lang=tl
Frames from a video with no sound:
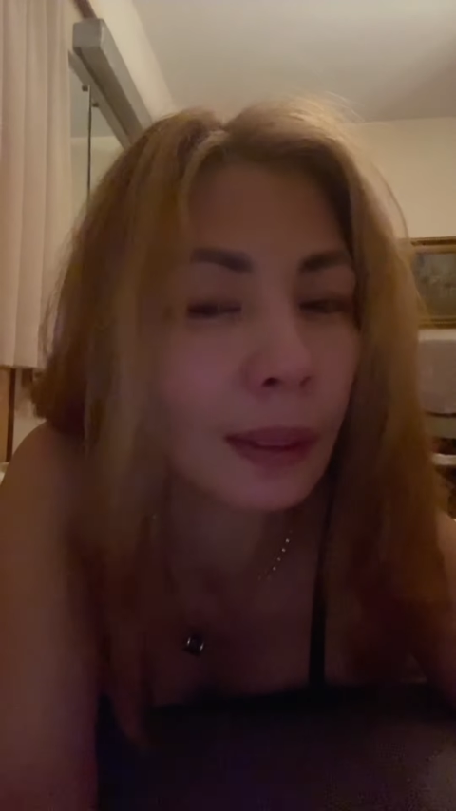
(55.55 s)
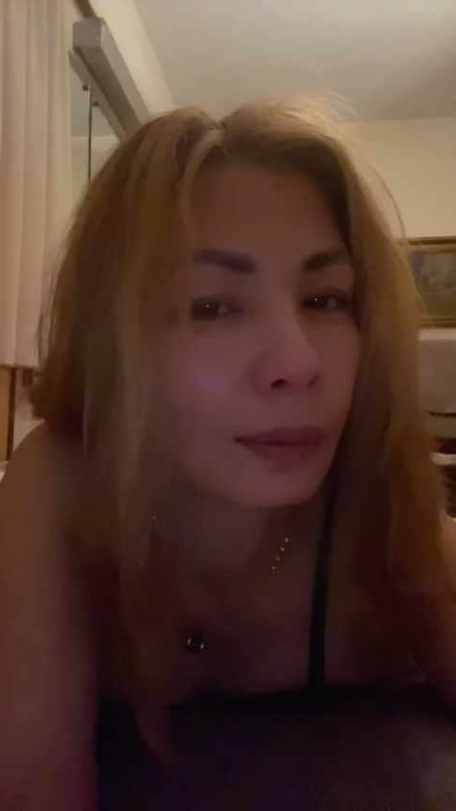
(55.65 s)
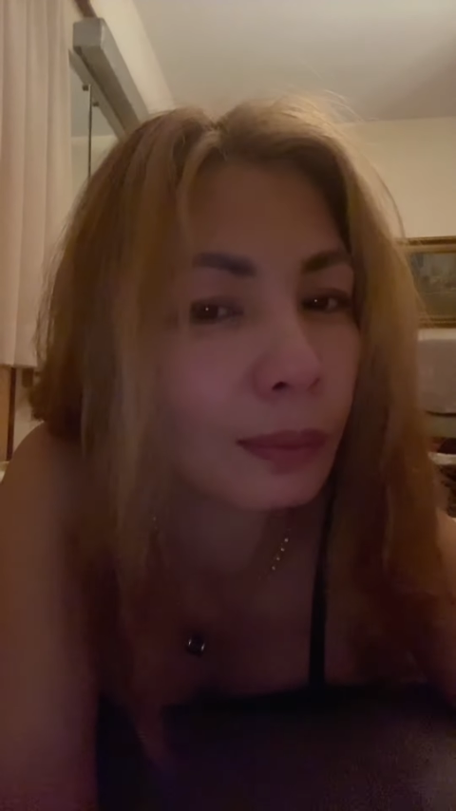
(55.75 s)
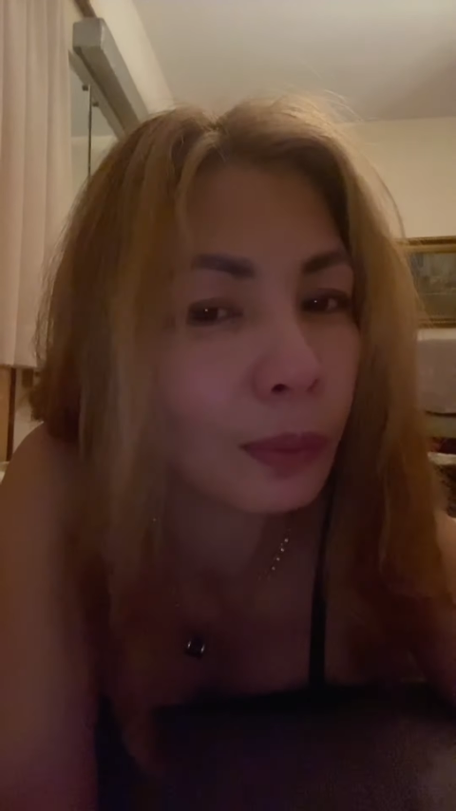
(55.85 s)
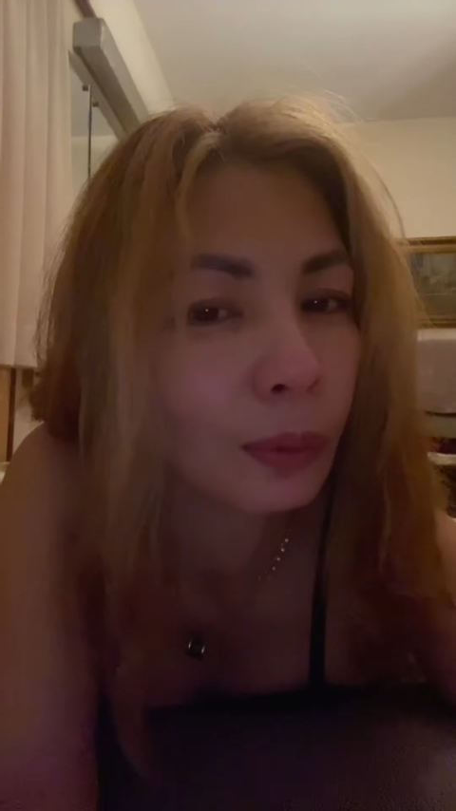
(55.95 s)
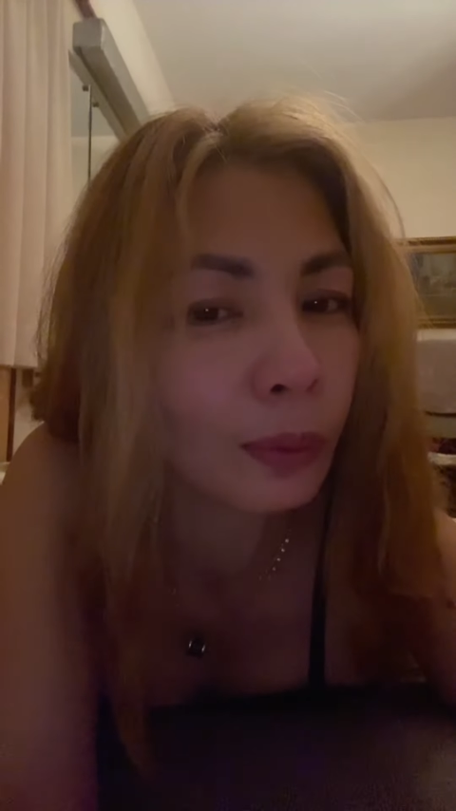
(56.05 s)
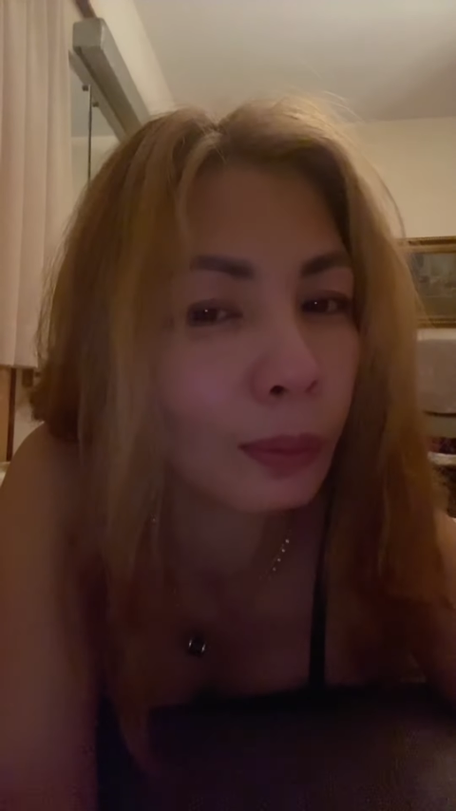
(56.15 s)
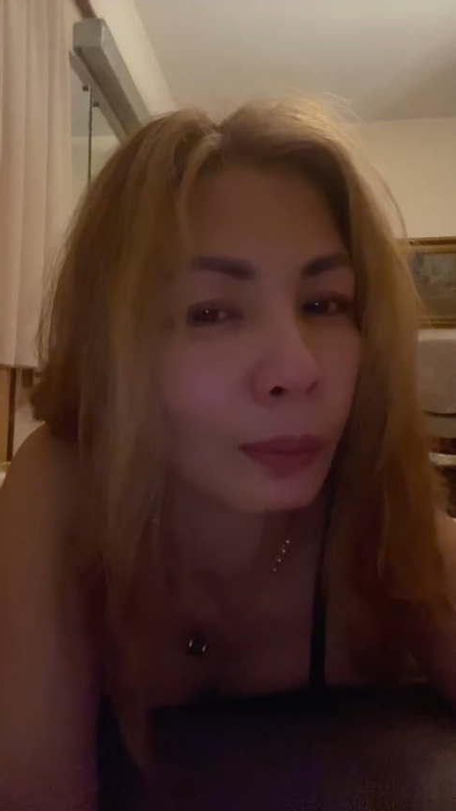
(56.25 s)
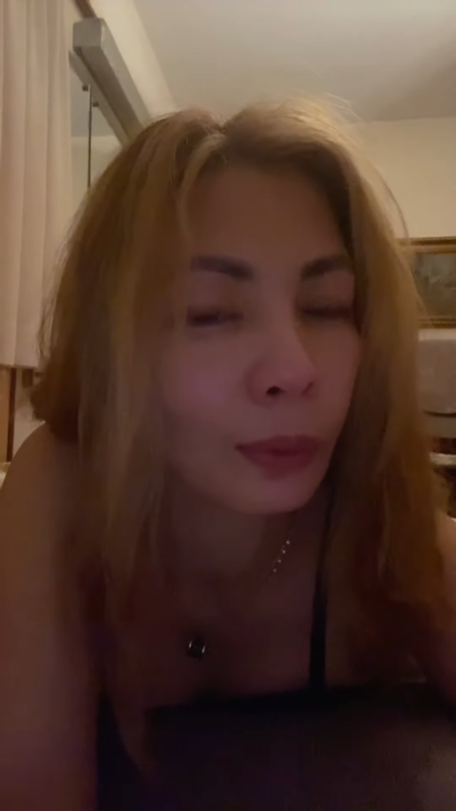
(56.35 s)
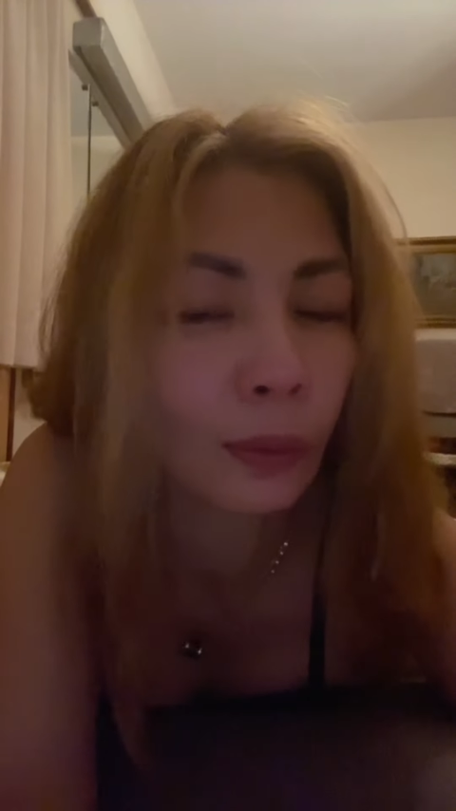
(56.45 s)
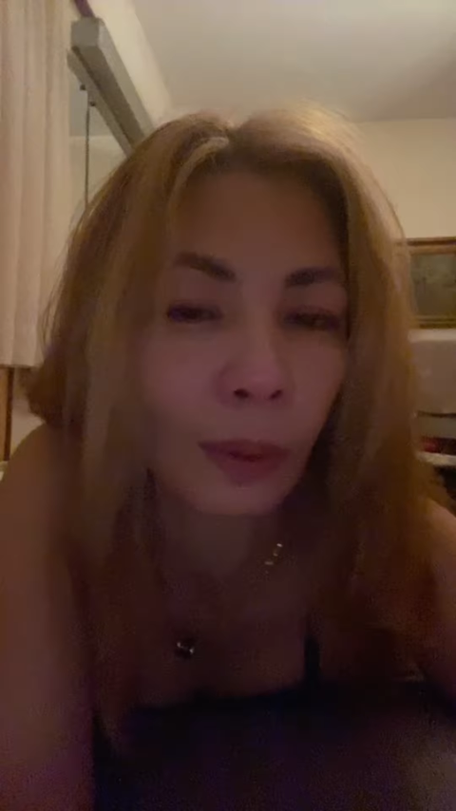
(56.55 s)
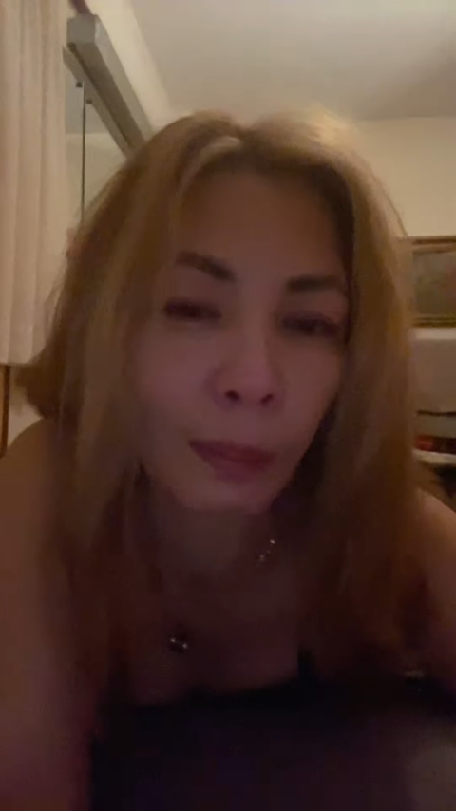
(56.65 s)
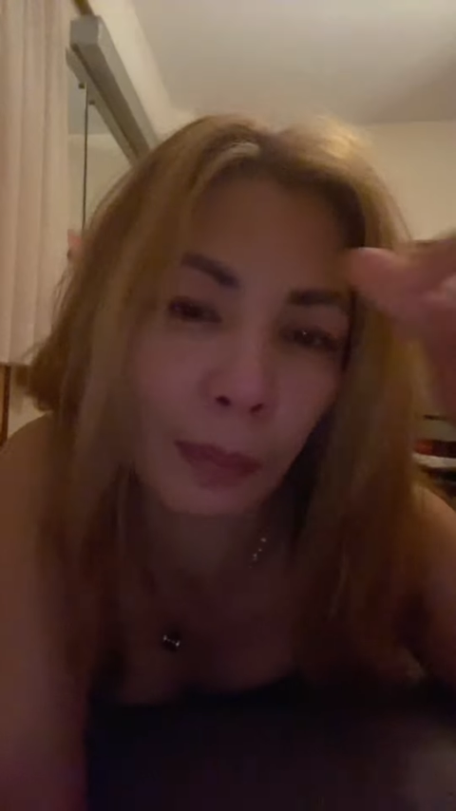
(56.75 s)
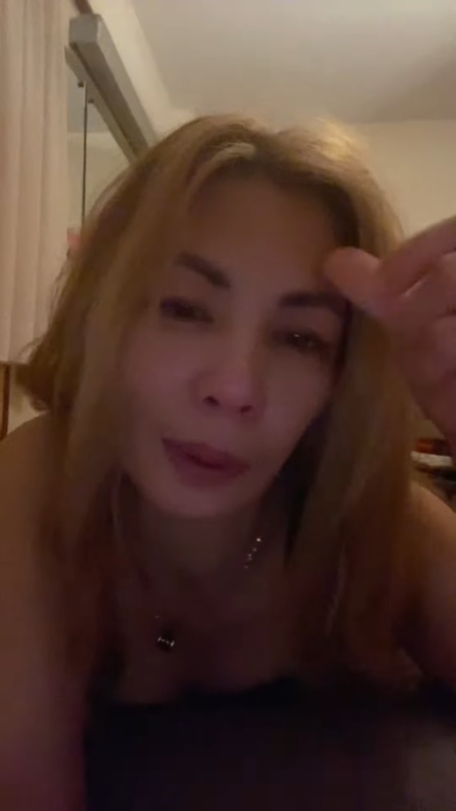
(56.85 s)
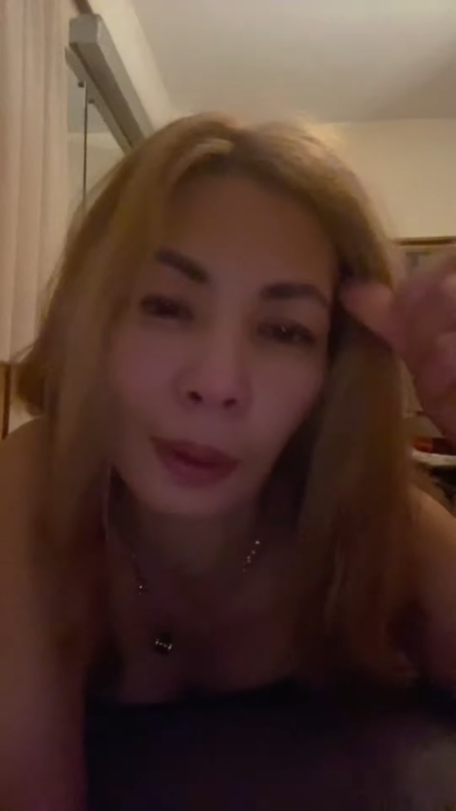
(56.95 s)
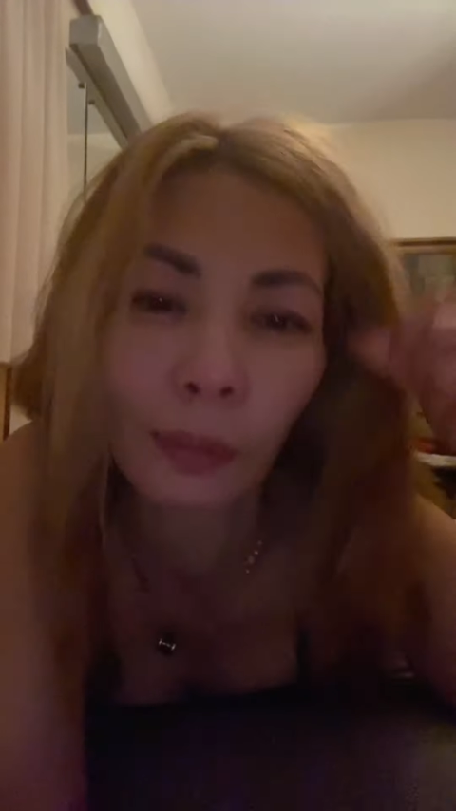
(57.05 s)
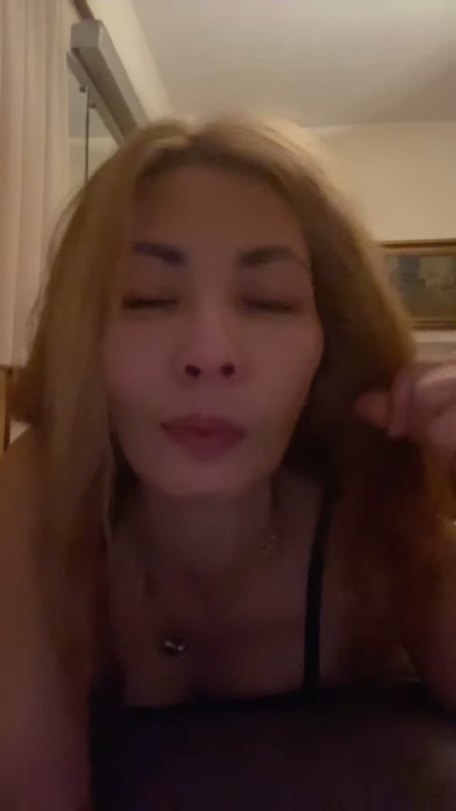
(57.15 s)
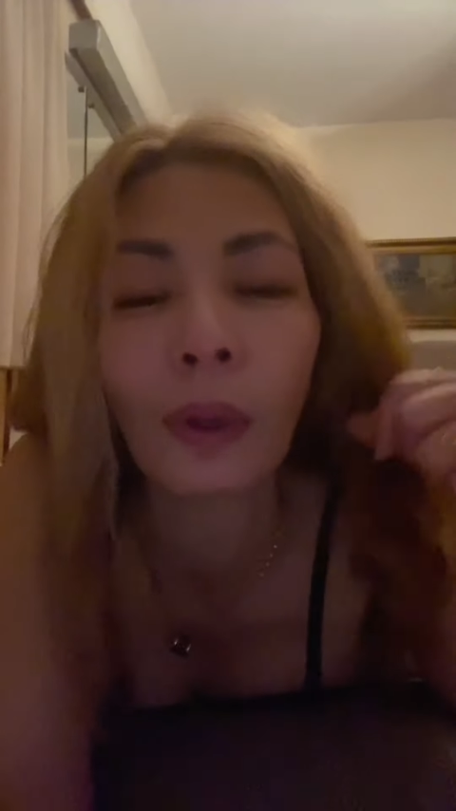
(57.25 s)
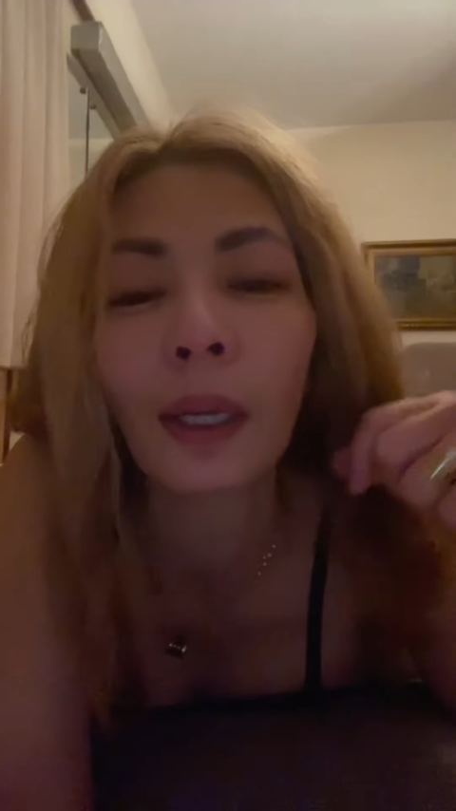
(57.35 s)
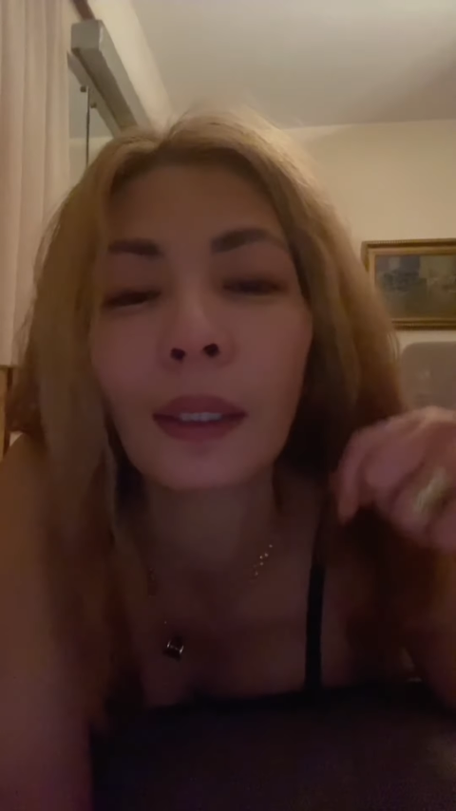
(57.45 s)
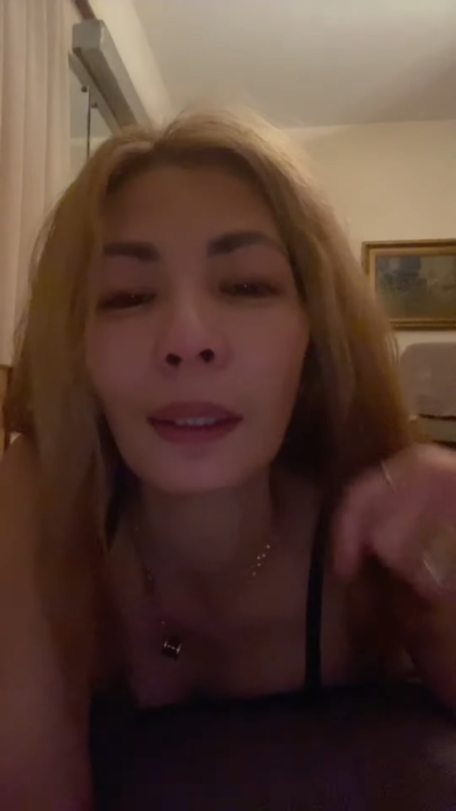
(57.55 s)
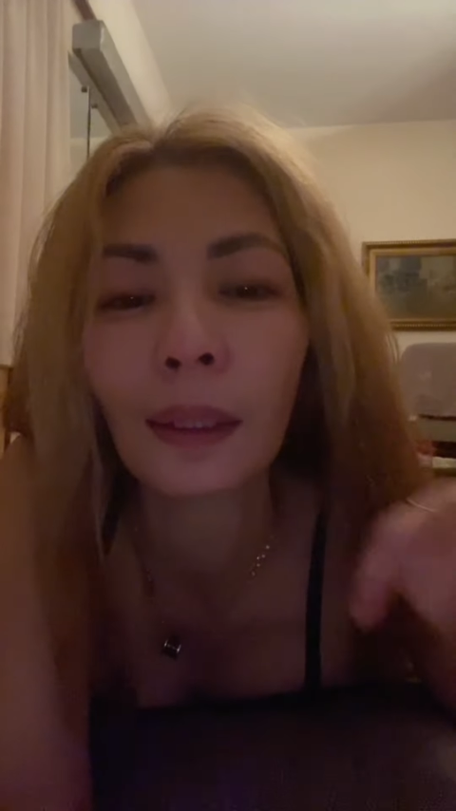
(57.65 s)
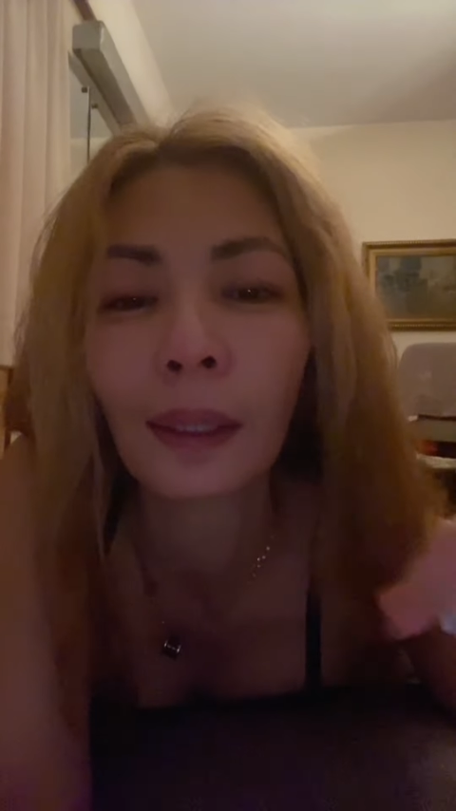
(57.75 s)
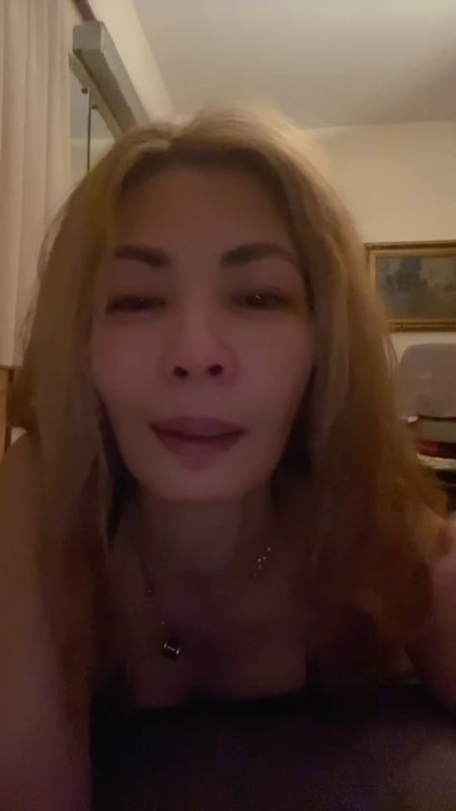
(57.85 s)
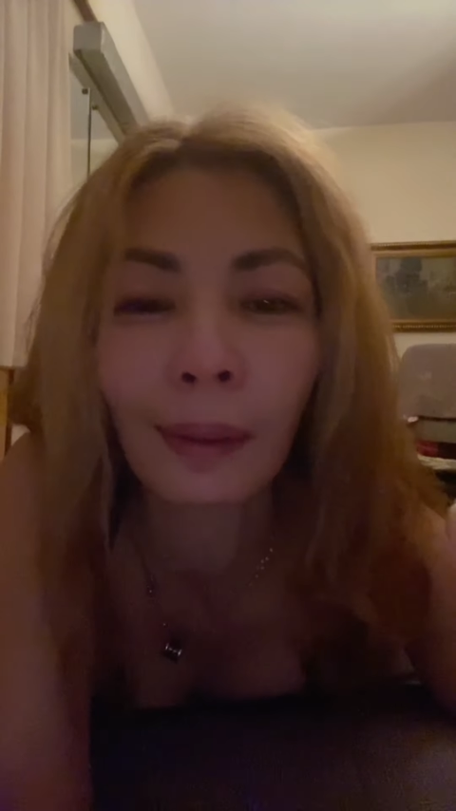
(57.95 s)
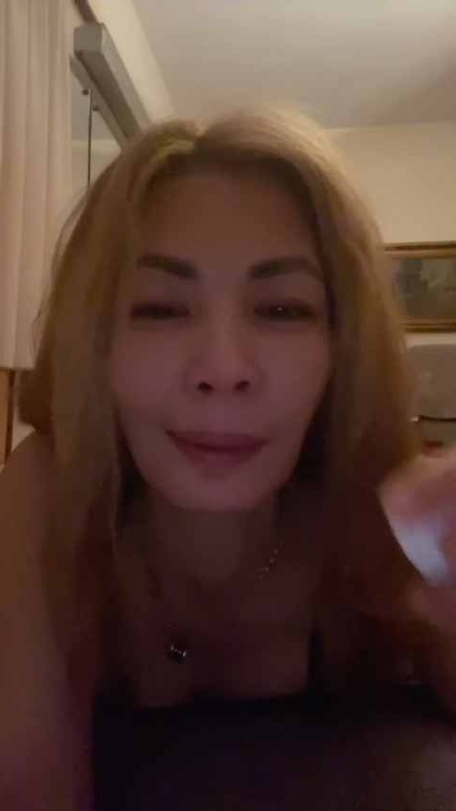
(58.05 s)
Ayan, umugtong-mugtong mata ko kaiiyak.